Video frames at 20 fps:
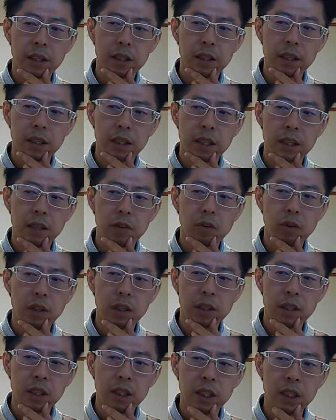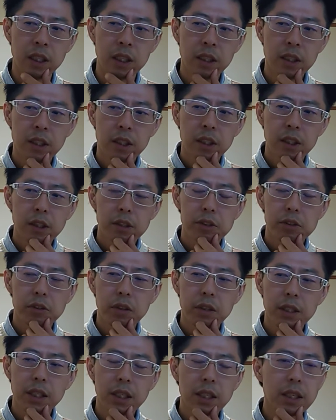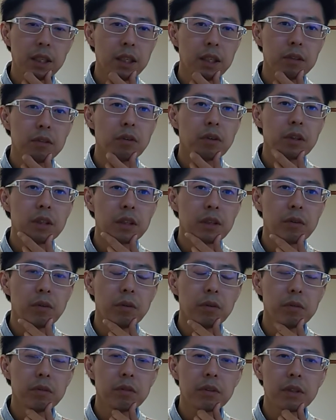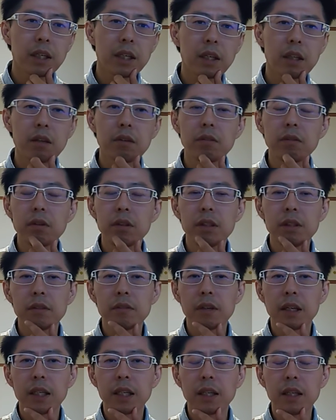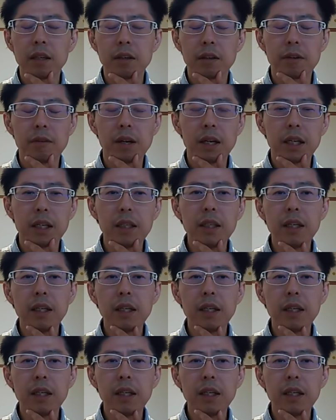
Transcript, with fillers: で聞こえて、それだけで動いてる、本能だけで動いてるのか何なのか分か